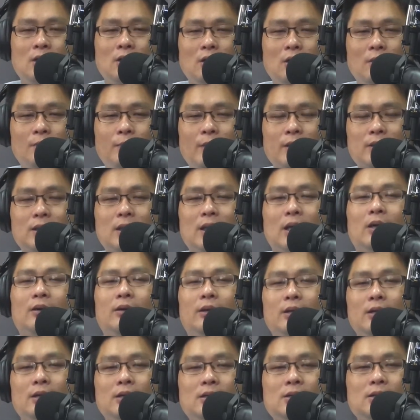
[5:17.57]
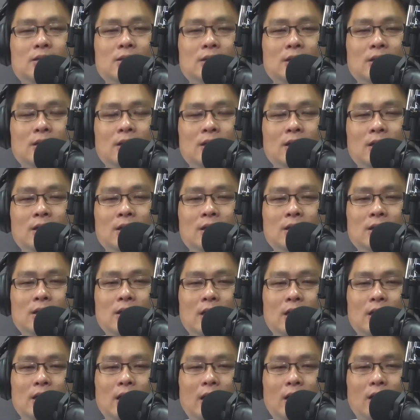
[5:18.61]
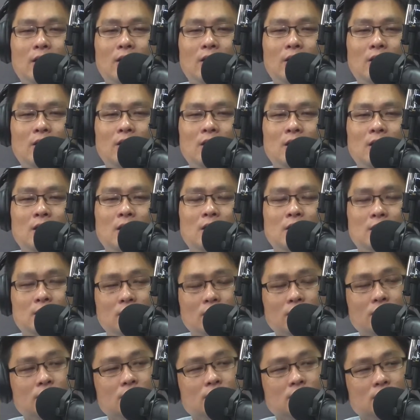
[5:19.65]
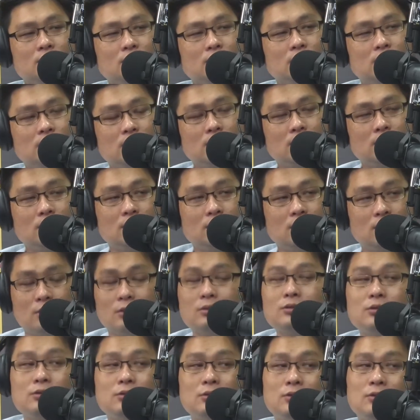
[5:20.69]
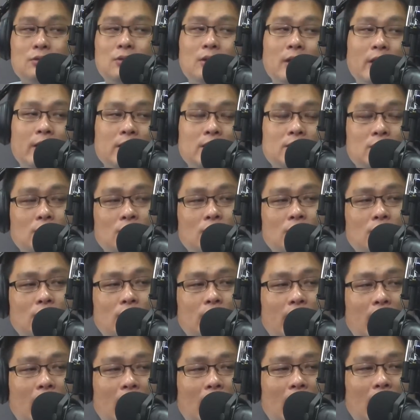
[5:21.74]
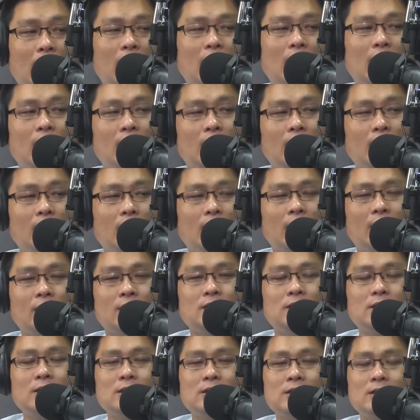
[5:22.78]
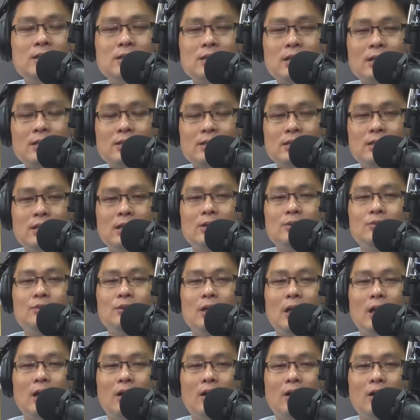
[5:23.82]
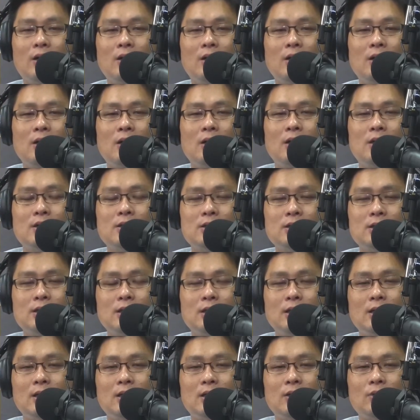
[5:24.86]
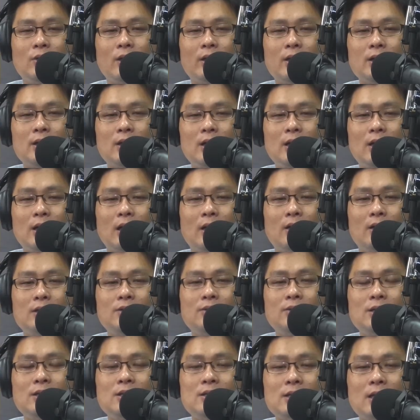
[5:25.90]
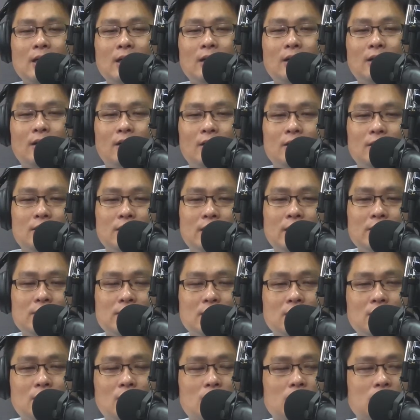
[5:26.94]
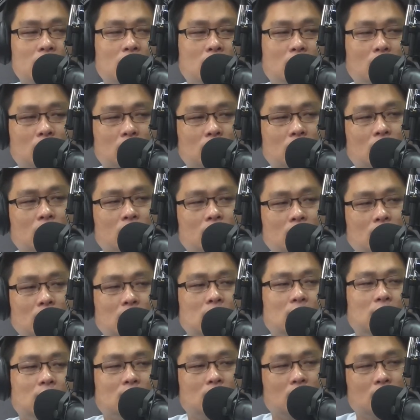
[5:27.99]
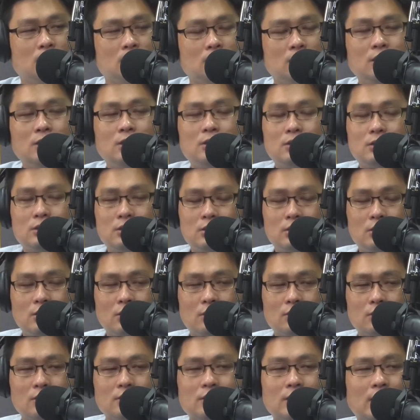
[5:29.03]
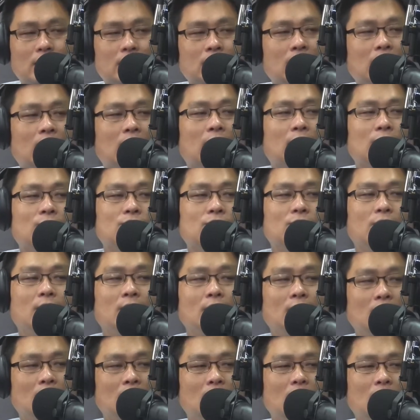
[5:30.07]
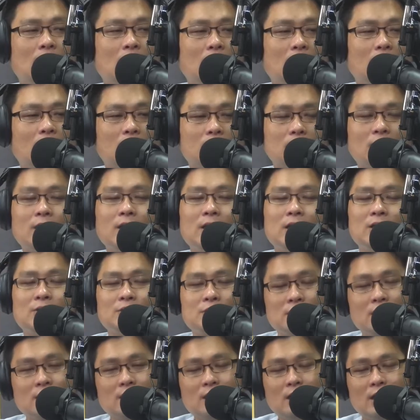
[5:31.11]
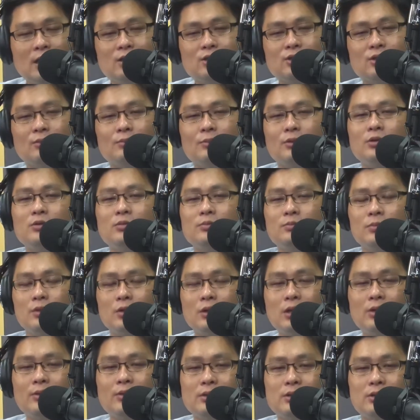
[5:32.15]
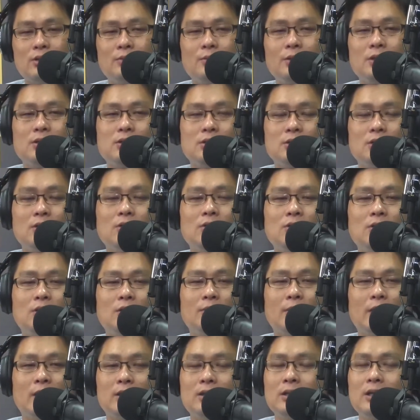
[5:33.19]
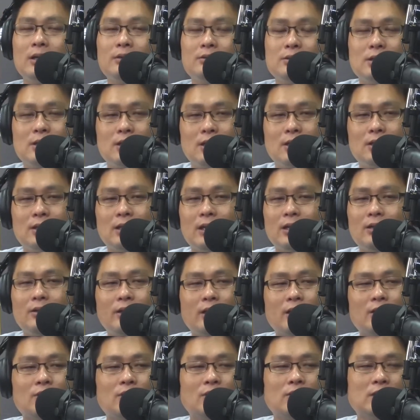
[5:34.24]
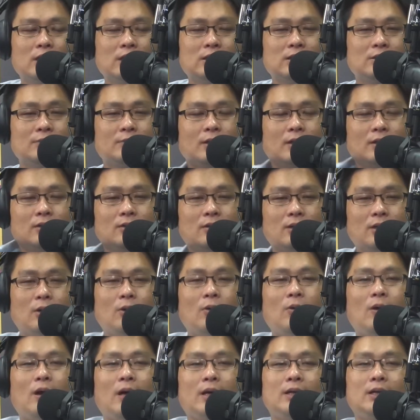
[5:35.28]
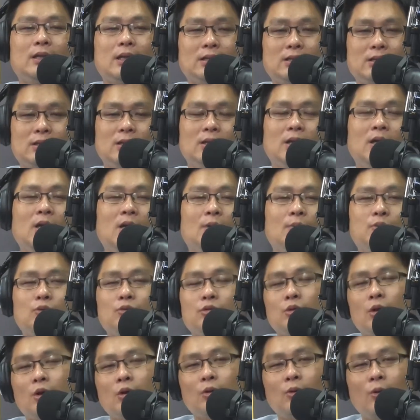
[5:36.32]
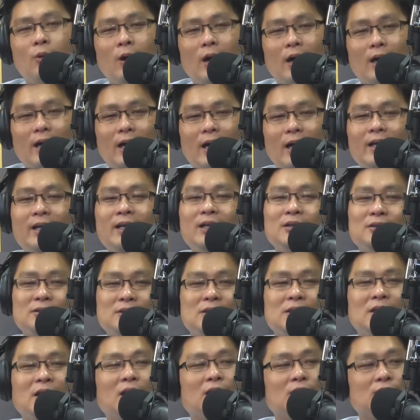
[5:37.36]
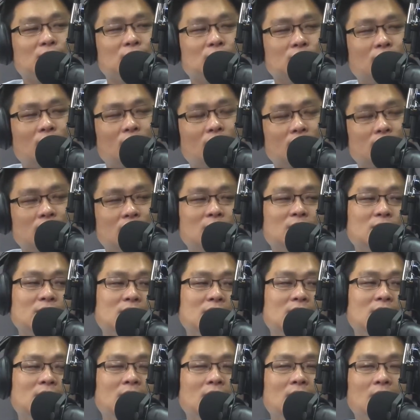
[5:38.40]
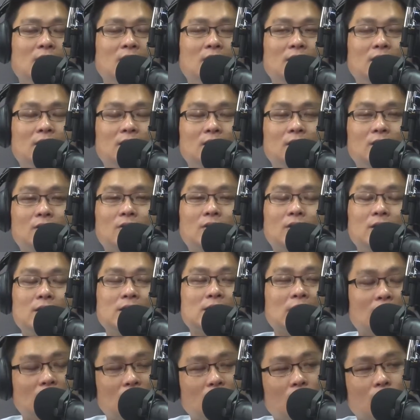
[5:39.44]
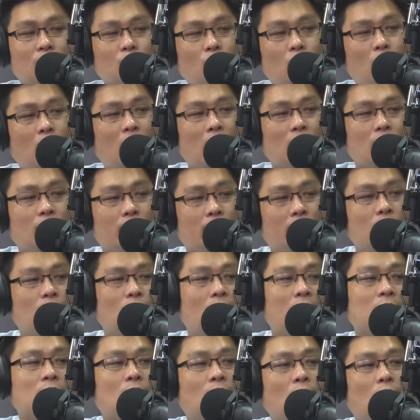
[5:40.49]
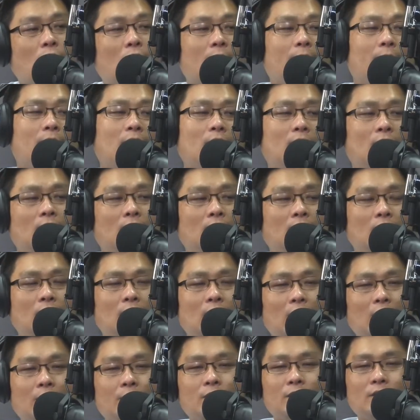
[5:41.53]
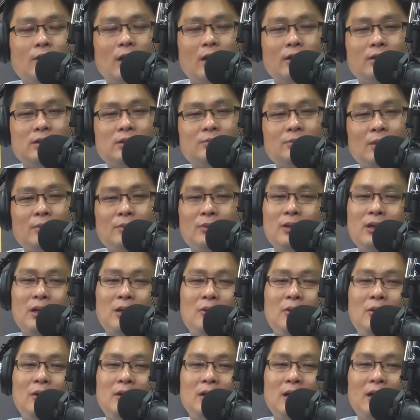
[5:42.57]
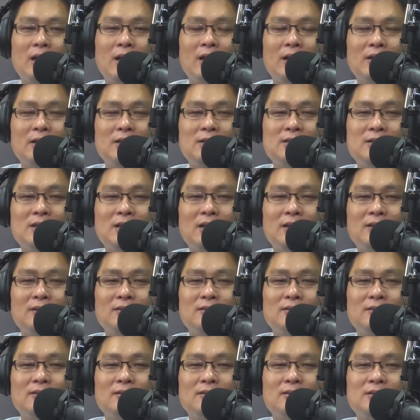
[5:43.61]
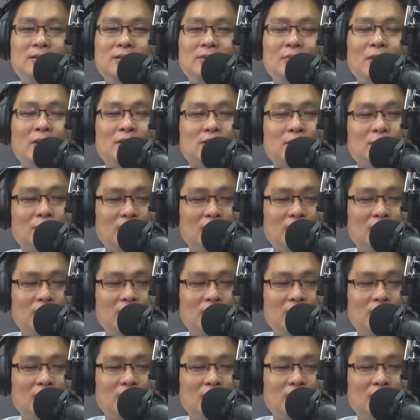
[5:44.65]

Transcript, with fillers: 好北掉嘞，其实这个语言啊，吼，拢拢自由讲安尼最好诶啊。是是是。啊，伊伊早是因为啊，吼，这个环境啊，因为伊早吼，你有一个共共同语，你共同大家听有诶。嗯嗯。好，当然伊有政治因素，无毋过另外一方面就是好用嘛。你有一个大陆也讲咱即嘛讲诶话语也是普通话，安尼就是较沟通，这就是中国以早讲诶官话官话。是是是。啊毋过啊，今满无共款啊，以早今满有啥物？